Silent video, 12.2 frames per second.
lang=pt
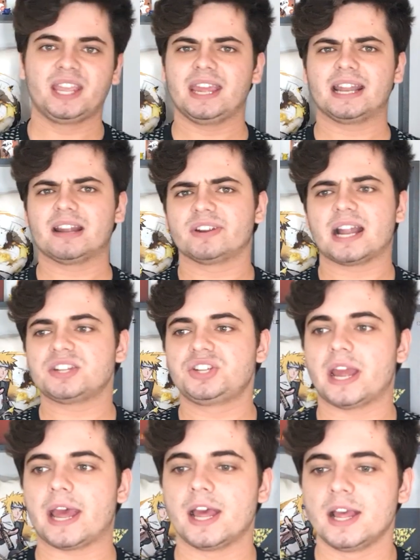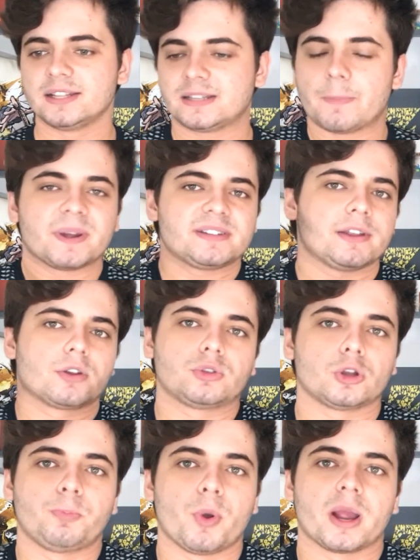Que na verdade é ser parceiro
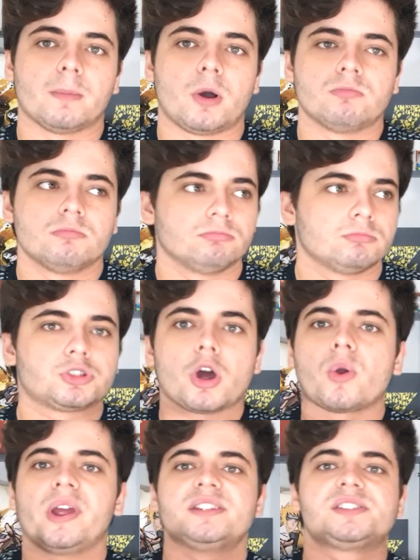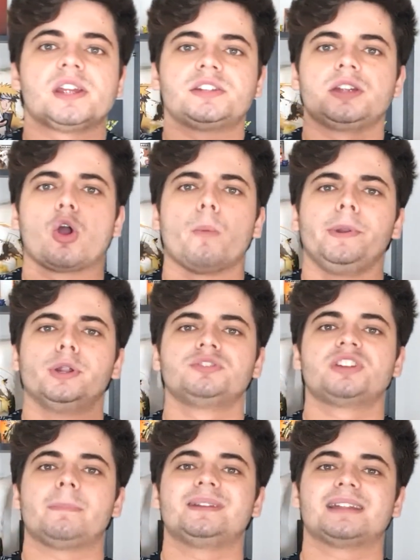todo Pokémon, só conhecer 5 minutos
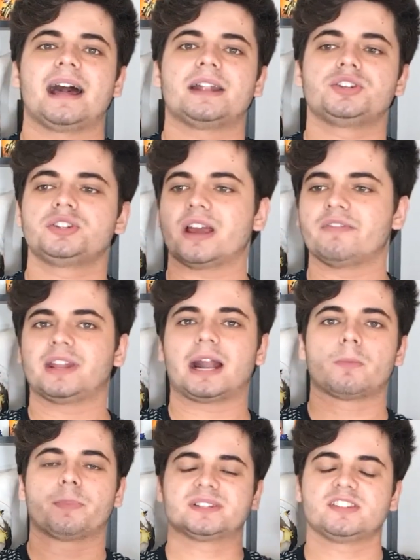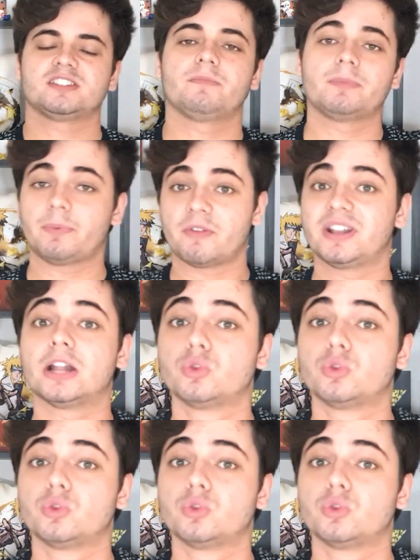de amizade e já viraram parceiros pra vida